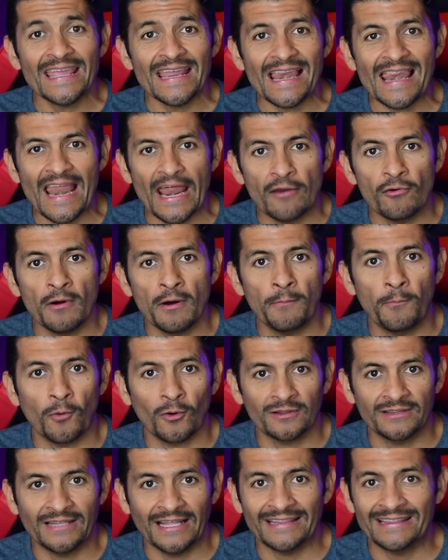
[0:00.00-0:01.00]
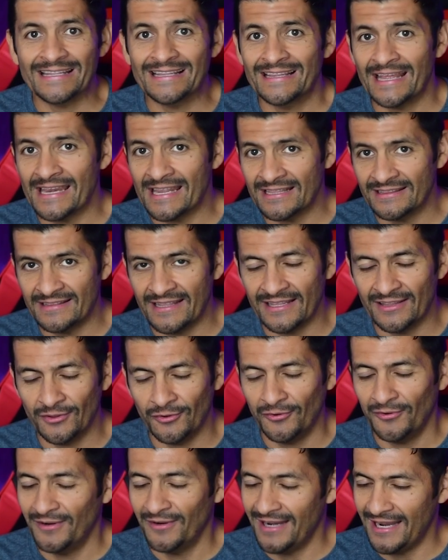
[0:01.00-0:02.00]
la nueva portátil de Nintendo,
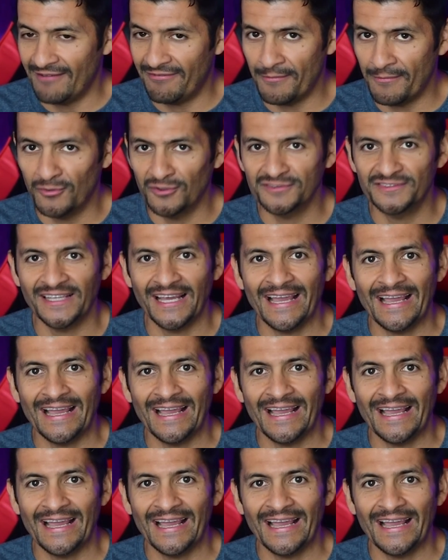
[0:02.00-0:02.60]
la famosa